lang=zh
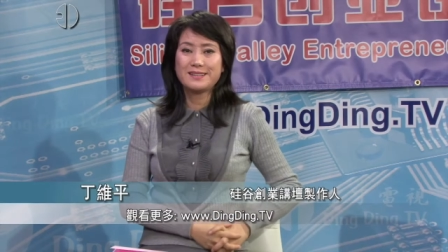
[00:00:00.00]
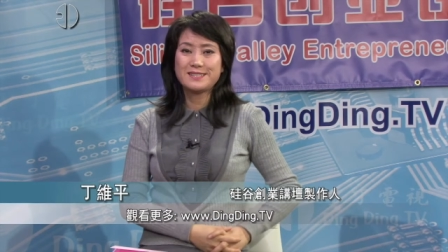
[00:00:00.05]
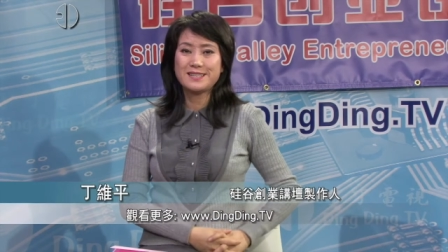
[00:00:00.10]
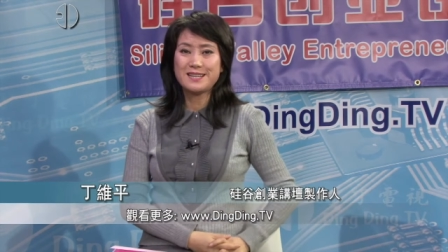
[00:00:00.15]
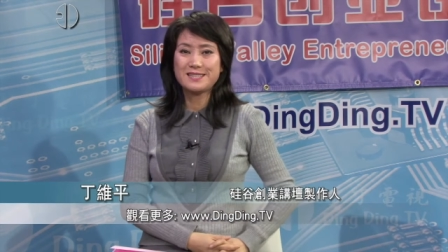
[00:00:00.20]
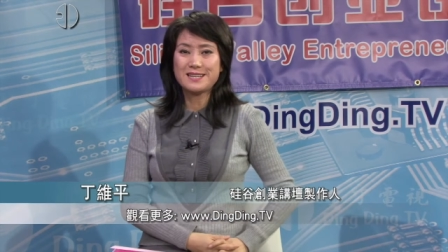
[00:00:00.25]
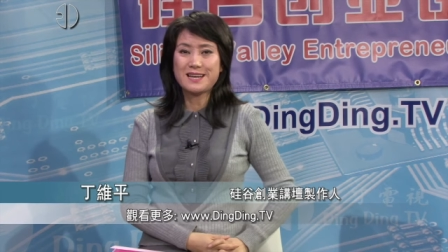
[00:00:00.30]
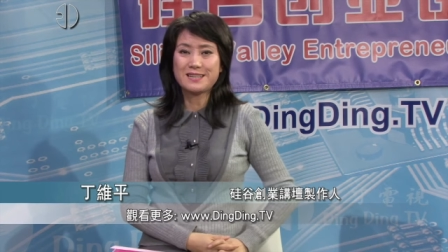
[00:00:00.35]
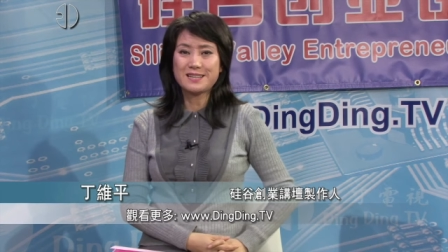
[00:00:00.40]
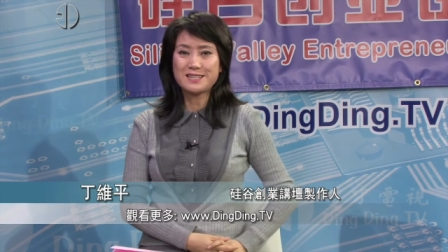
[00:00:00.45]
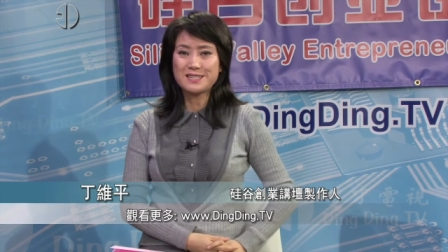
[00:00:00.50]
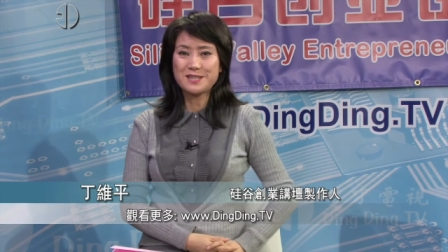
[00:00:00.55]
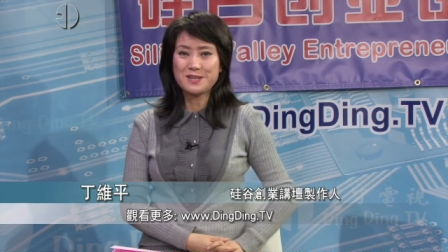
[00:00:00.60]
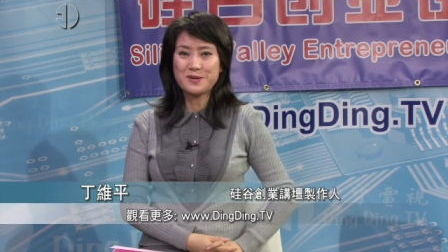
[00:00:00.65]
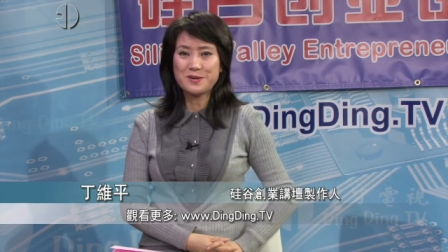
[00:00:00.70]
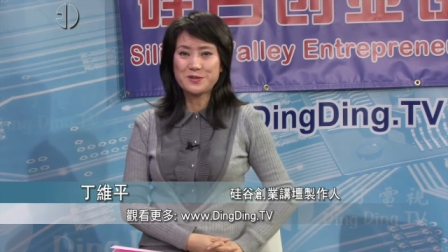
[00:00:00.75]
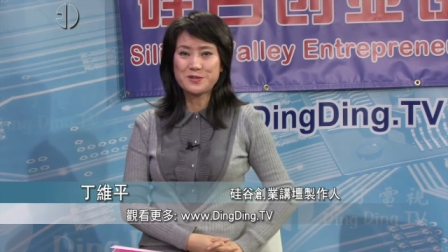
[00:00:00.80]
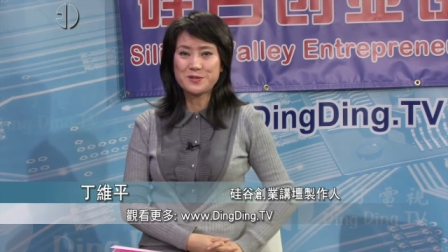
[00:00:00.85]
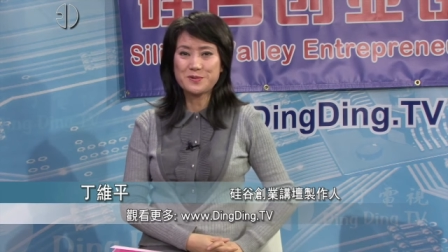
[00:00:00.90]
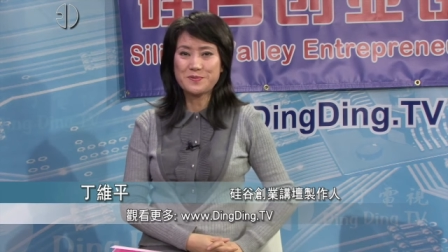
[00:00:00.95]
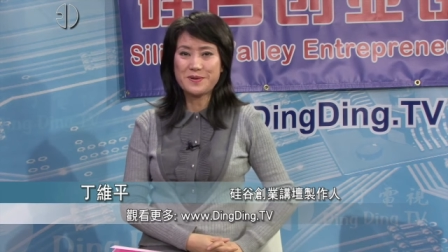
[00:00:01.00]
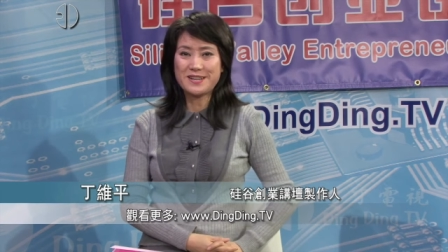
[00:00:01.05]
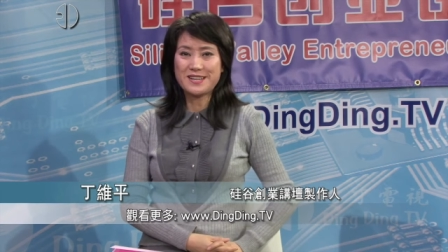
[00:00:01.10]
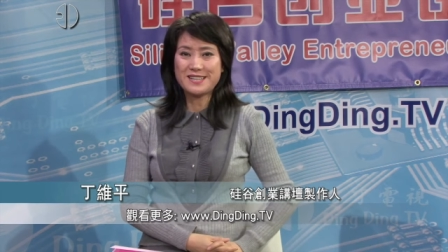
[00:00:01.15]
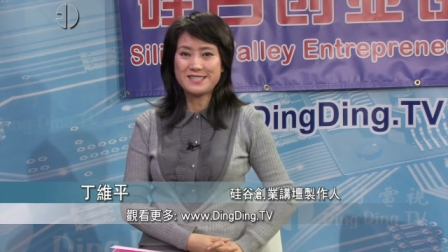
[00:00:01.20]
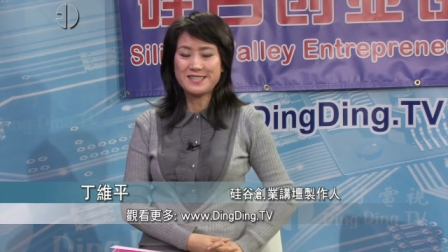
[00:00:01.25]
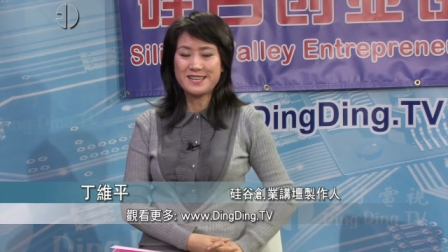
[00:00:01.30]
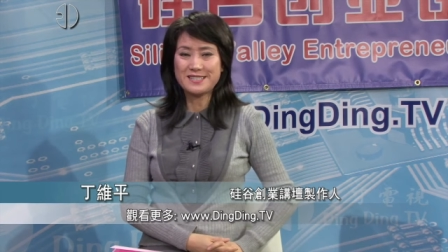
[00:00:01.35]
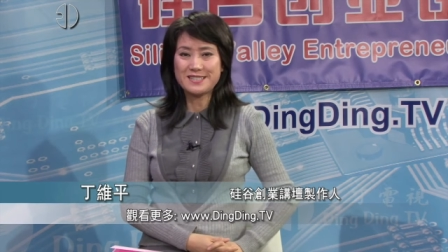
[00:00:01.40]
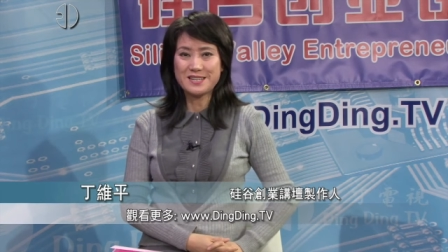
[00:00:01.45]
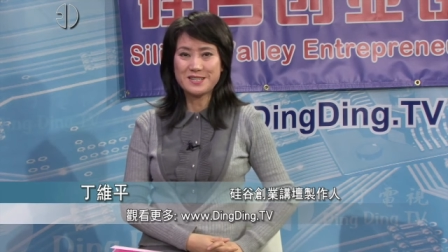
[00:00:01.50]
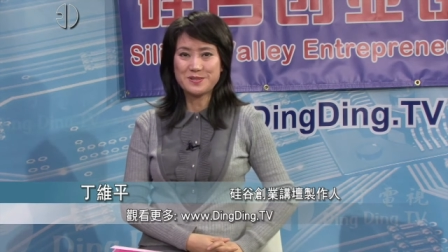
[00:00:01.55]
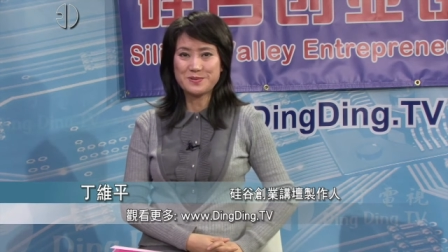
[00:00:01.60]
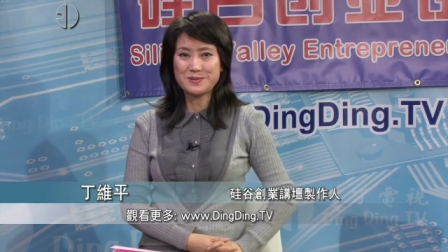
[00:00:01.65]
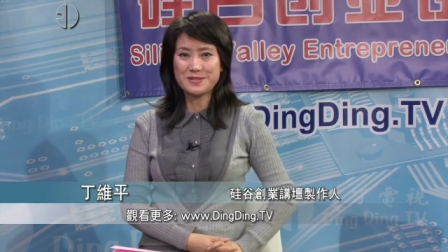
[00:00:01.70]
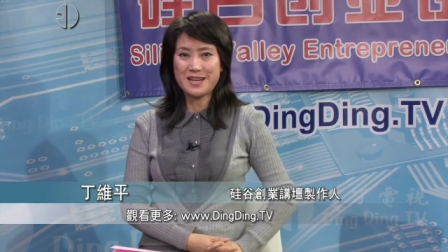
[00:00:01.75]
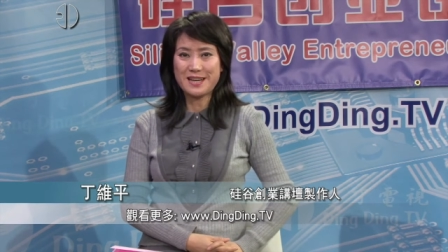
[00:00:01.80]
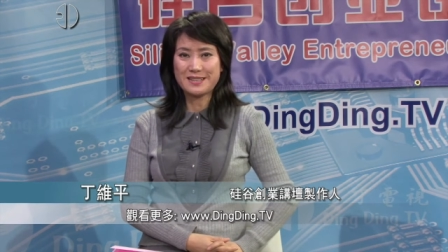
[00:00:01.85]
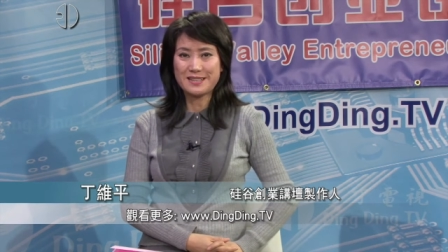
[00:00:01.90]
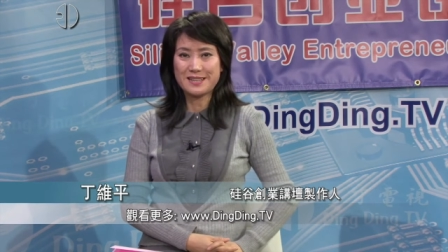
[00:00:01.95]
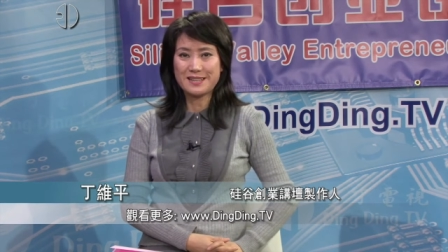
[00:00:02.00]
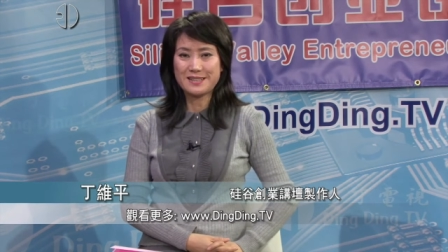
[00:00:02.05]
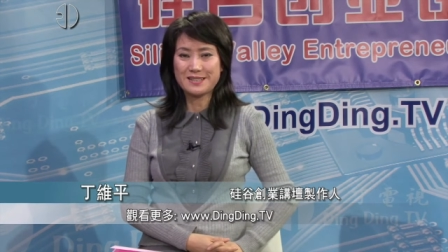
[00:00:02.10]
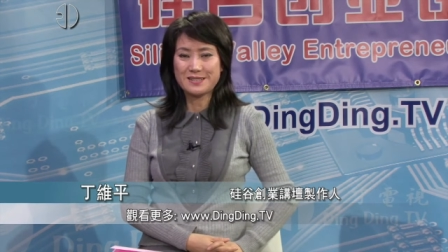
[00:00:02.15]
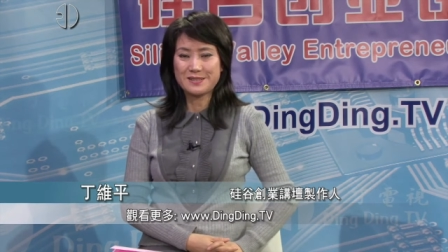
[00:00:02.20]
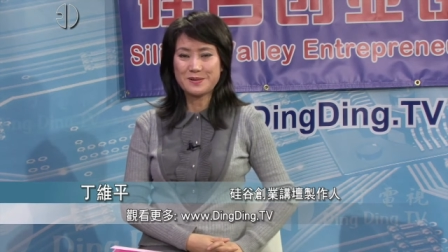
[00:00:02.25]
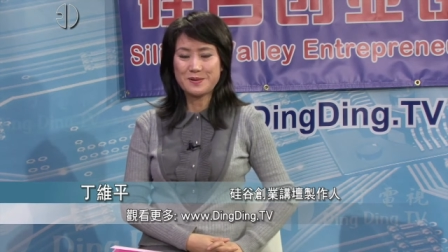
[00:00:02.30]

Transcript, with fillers: 这讲呢是由朱伟仁先生主讲的，